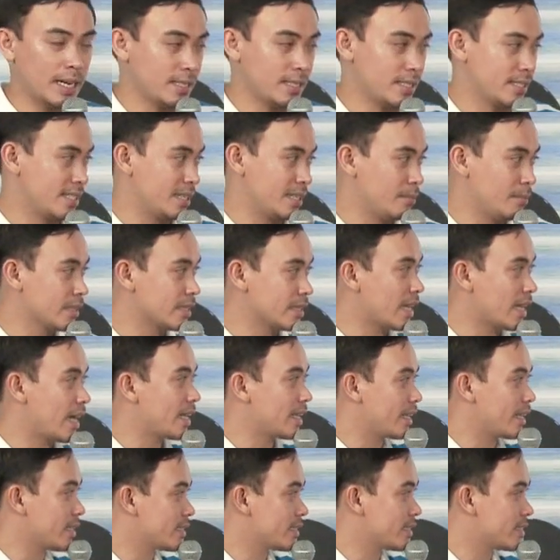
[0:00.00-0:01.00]
at sa
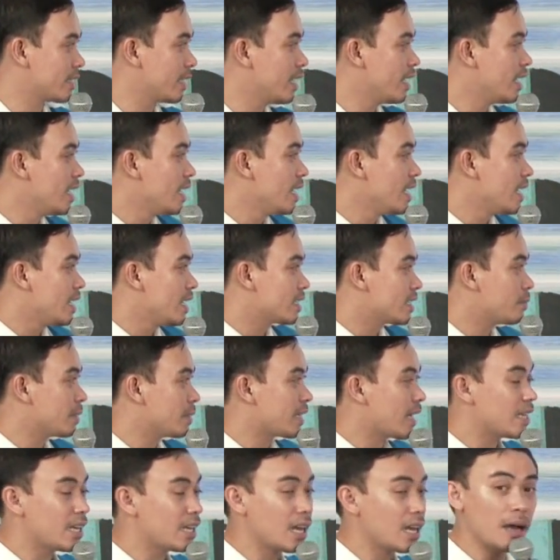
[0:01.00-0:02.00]
Batanes.
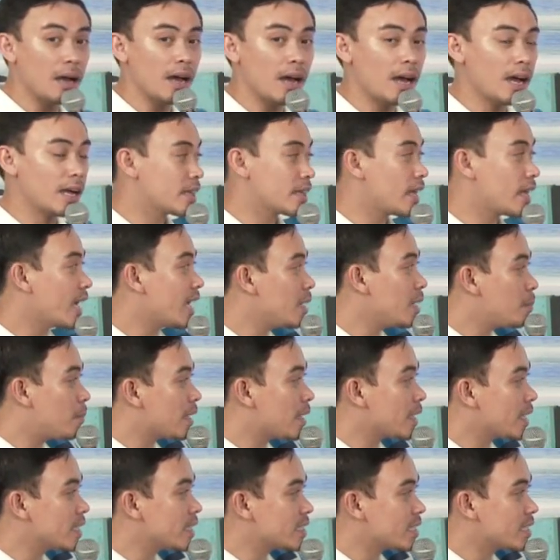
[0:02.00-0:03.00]
Samantala, uh, dahil
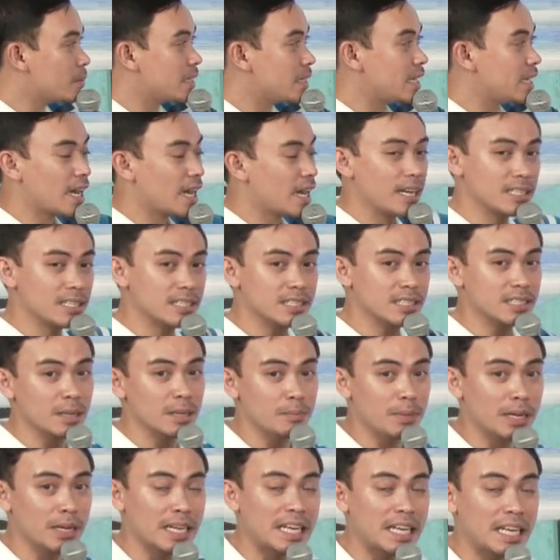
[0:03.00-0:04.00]
pa rin sa malakas na
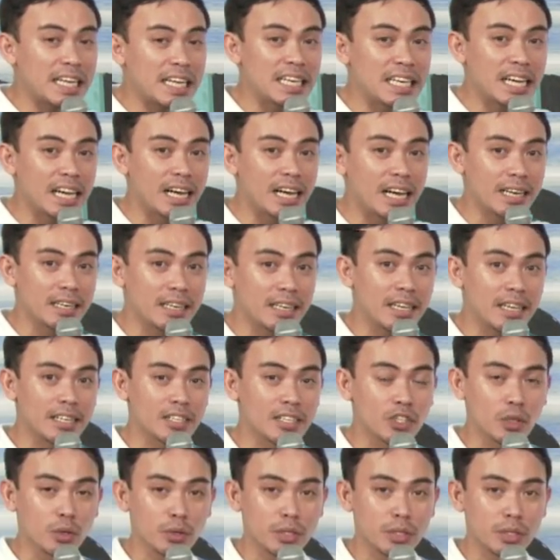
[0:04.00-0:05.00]
paghila ni
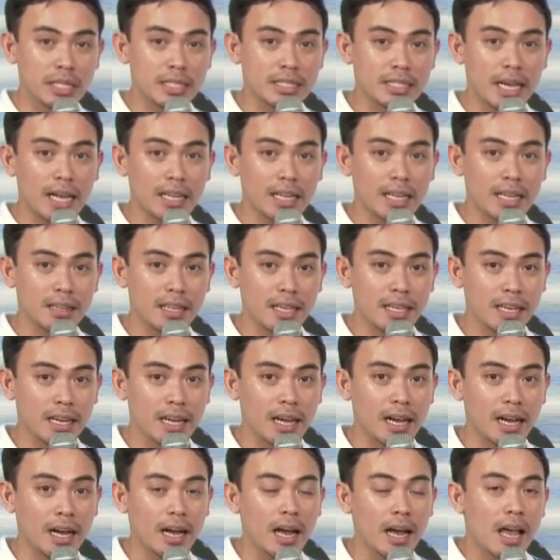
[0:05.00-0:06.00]
ni Josie sa ating
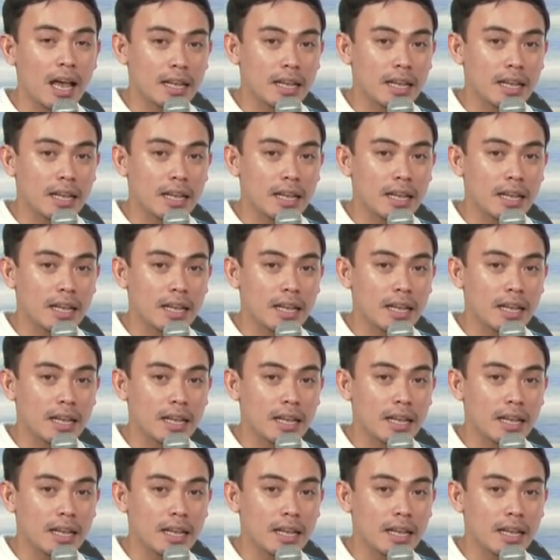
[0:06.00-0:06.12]
uh,